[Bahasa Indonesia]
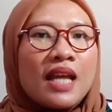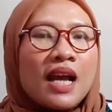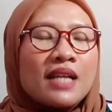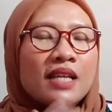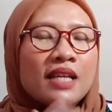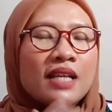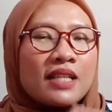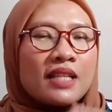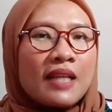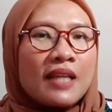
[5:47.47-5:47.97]

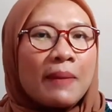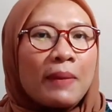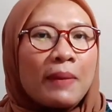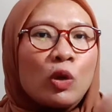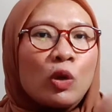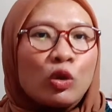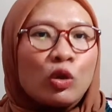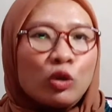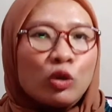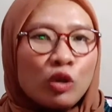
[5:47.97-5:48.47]
pengen di
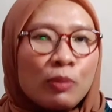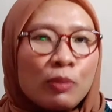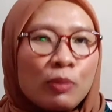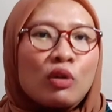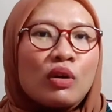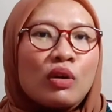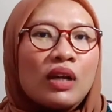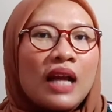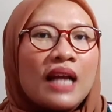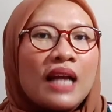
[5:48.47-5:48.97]
ACC sama
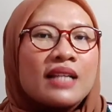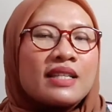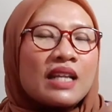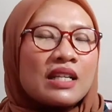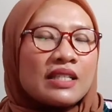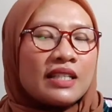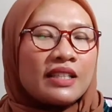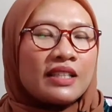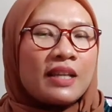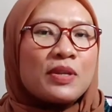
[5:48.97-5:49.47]
YouTube,
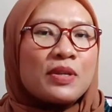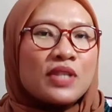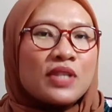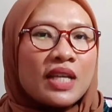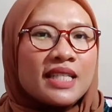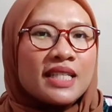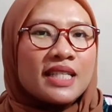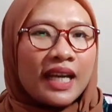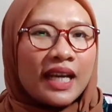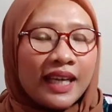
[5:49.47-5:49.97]
Google AdSense
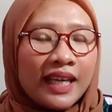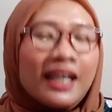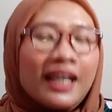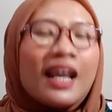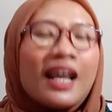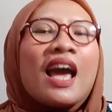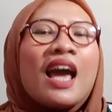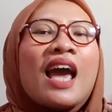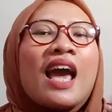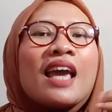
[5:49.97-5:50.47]
kita bisa
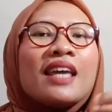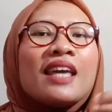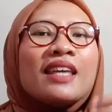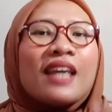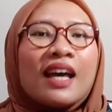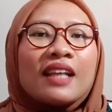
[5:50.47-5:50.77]
cair,